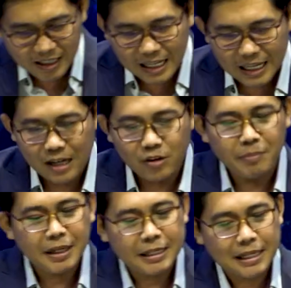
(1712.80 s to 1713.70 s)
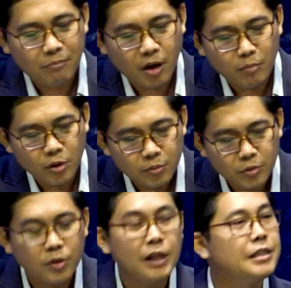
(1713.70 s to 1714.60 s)
nè các con miền Ê Gia Bát môi chùm
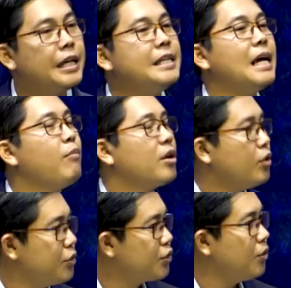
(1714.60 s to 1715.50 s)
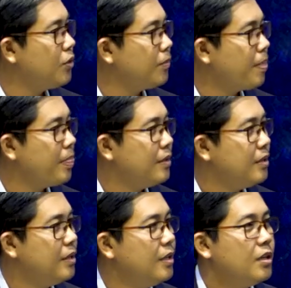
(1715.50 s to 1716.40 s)
nón để chiếc Ê Gia Bát khó chôn,
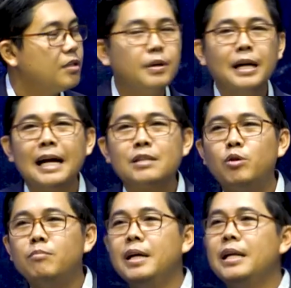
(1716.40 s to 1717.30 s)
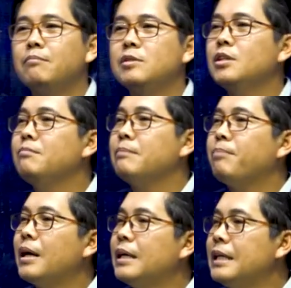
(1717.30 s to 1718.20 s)
thưa ca chỉ môi mê nè mình chưa bạch
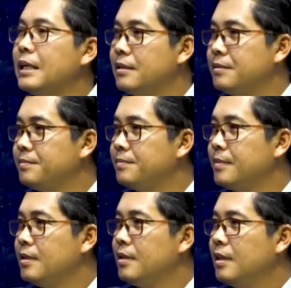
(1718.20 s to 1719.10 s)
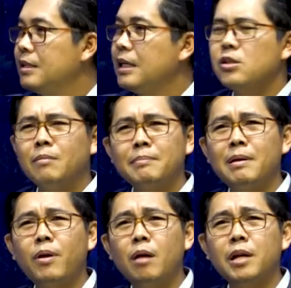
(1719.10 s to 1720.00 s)
prang ấy chăng, ai chạy trong mấy ba
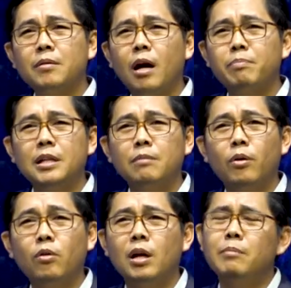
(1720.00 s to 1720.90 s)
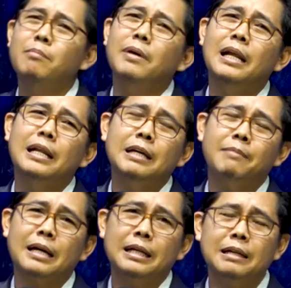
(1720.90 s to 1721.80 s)
bong ọt và tiền po quát ấp mê lìa
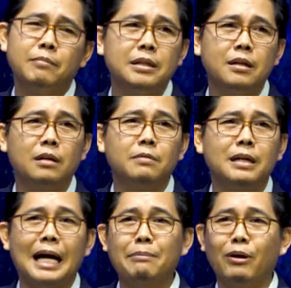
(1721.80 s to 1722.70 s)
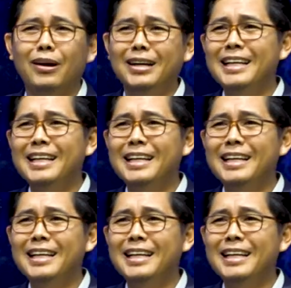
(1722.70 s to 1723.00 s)
bà này nâng bà dương ọt thưa ca phỏng,